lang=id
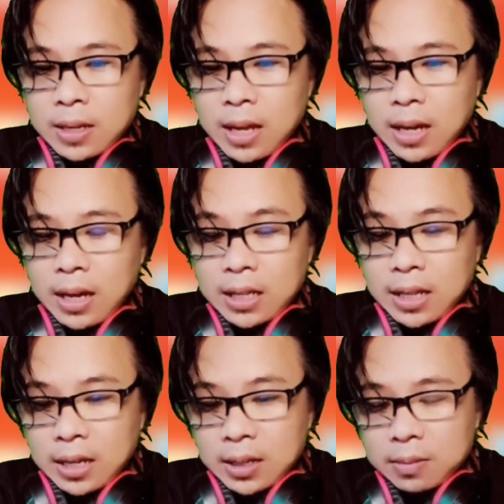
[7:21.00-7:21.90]
Nah,
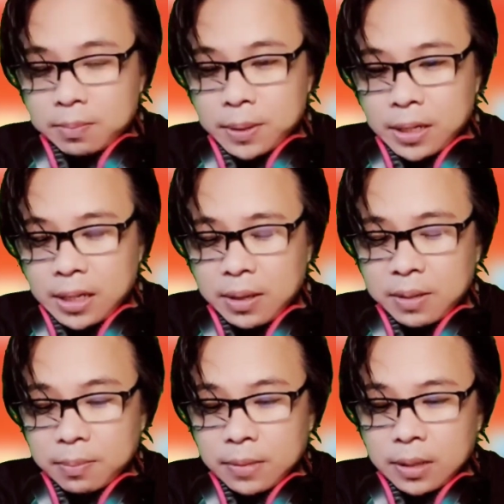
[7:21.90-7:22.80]
kalian pilih
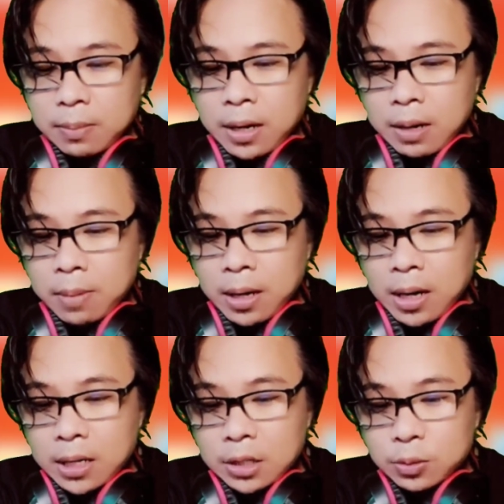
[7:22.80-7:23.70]
eh,
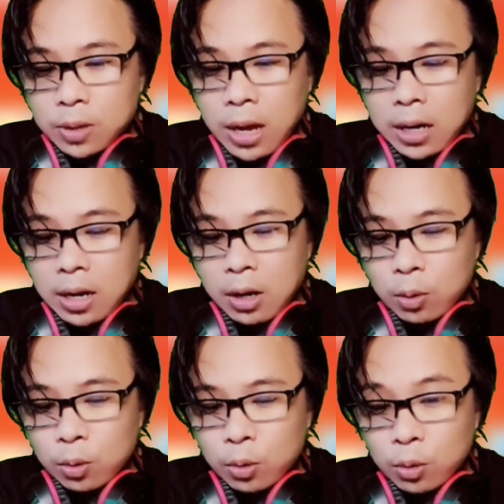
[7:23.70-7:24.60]
barang-barang yang sudah ada
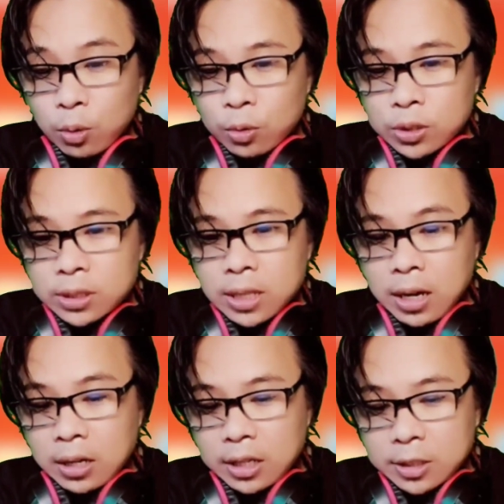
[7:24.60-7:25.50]
logo
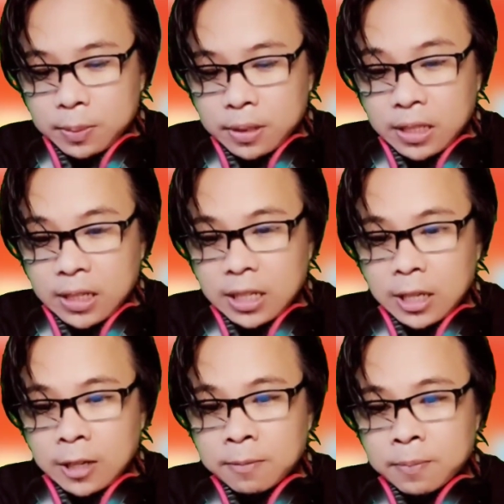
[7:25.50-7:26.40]
starnya seperti ini
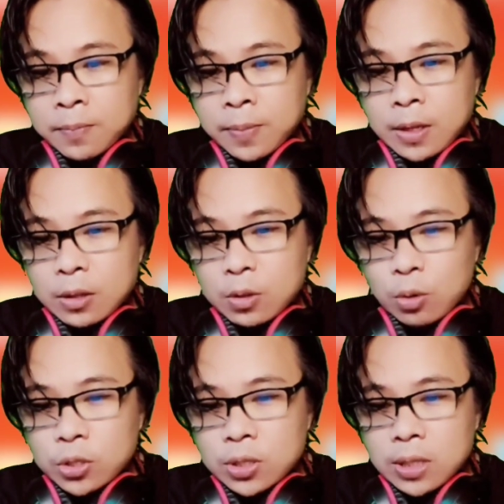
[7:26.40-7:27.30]
ya.
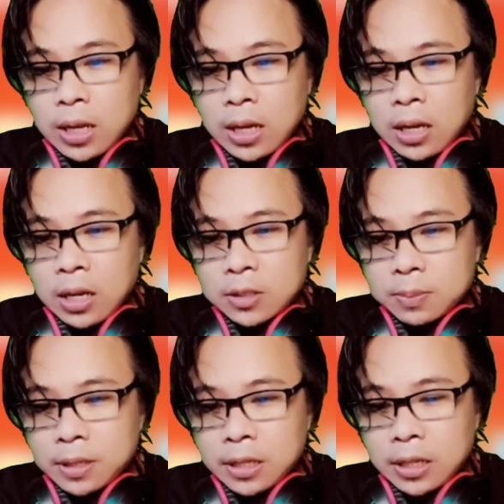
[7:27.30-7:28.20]
Logo star
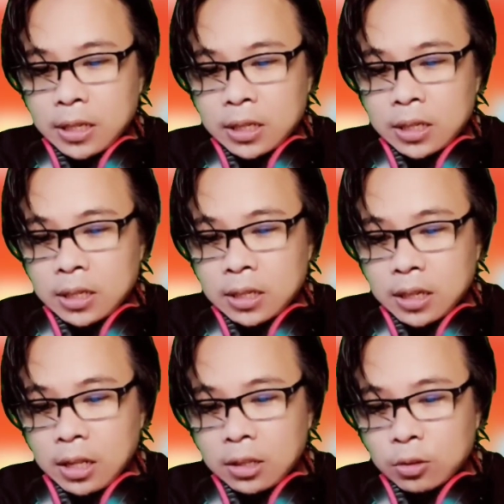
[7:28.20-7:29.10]
seperti ini
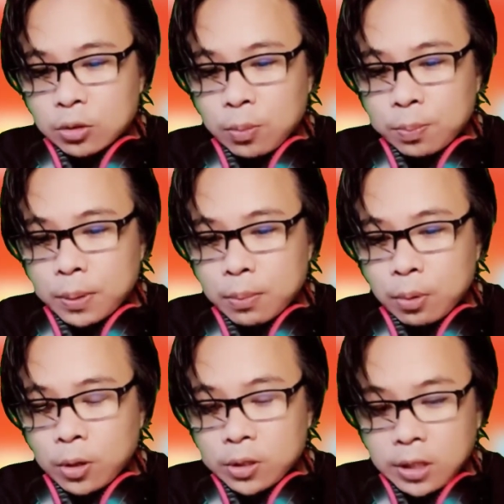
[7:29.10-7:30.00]
atau Shopee
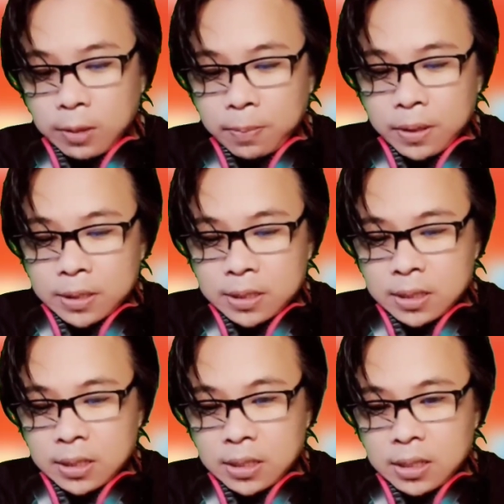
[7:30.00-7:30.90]
Mall Star Plus.
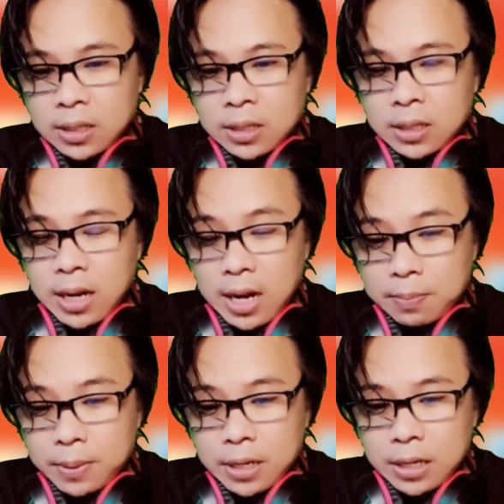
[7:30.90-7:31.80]

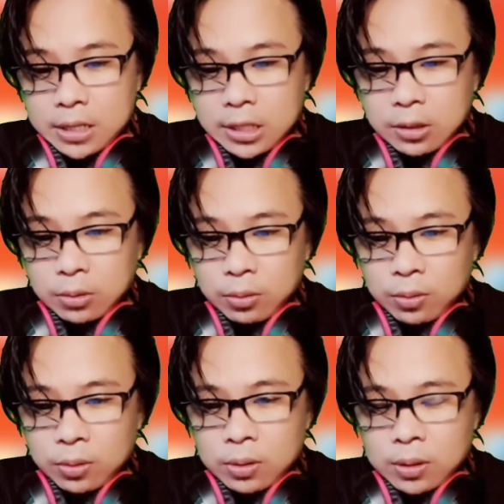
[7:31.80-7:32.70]
Kalian pilih di situ.
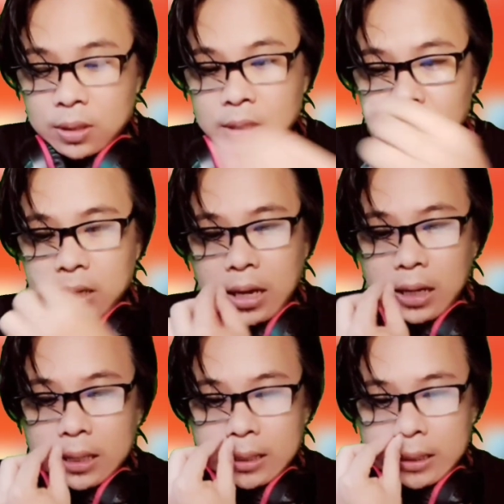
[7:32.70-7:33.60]

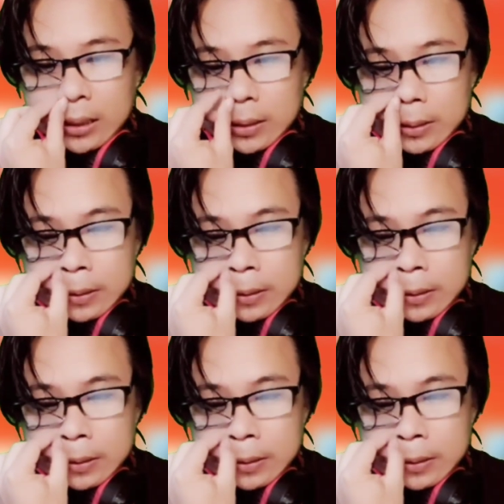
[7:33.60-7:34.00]
Nah, ini